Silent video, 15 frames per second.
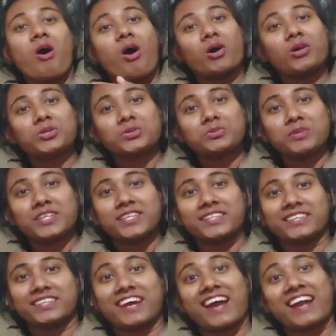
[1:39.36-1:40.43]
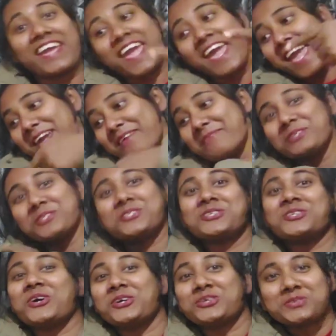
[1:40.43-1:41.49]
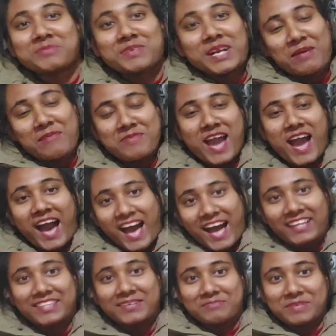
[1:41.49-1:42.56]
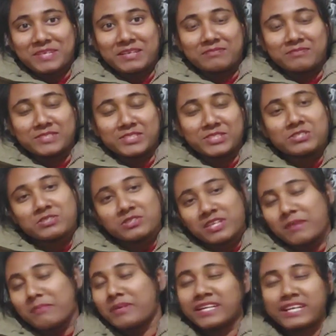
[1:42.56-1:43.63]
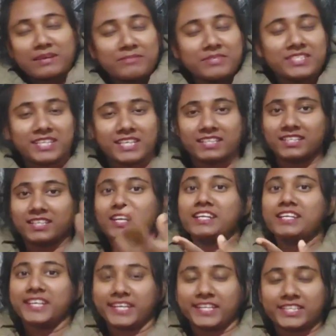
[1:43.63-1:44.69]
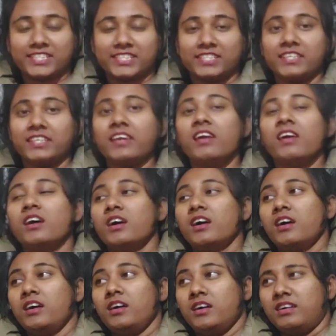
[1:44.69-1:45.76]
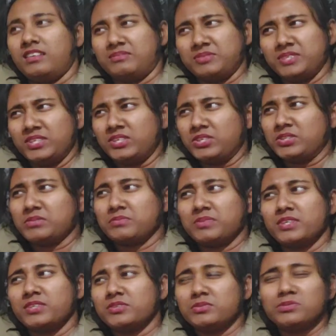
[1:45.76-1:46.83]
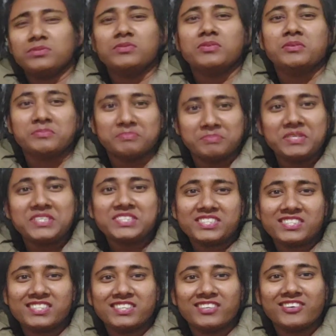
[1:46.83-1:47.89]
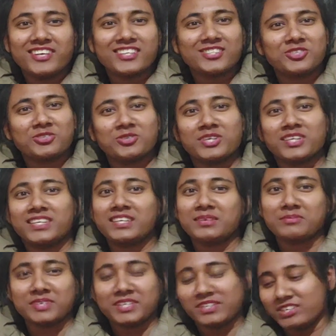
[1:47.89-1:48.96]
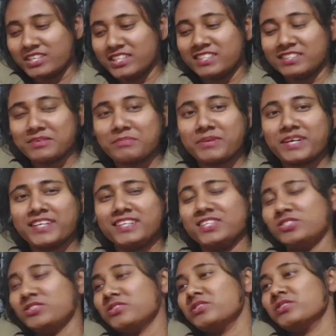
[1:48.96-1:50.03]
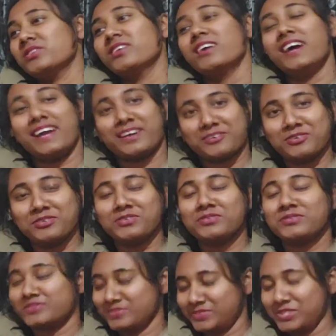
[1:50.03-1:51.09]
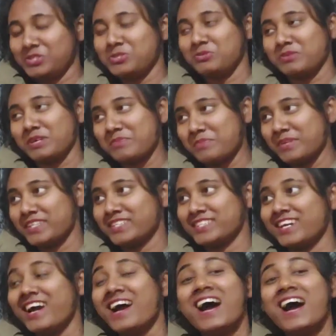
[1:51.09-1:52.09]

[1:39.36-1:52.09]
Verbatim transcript: অক্টোবরের দিকে আর এই বছর অক্টোবরে আমি হাতে পেলাম জিনিসগুলো বাট আমি যার দ্বারা নিয়ে আসছি উনি হয়তো বা একটু বিজি ছিল এর জন্য আর কি আমার এগুলো দিতে পারিনি সো এখন উনি সময় পেয়েছে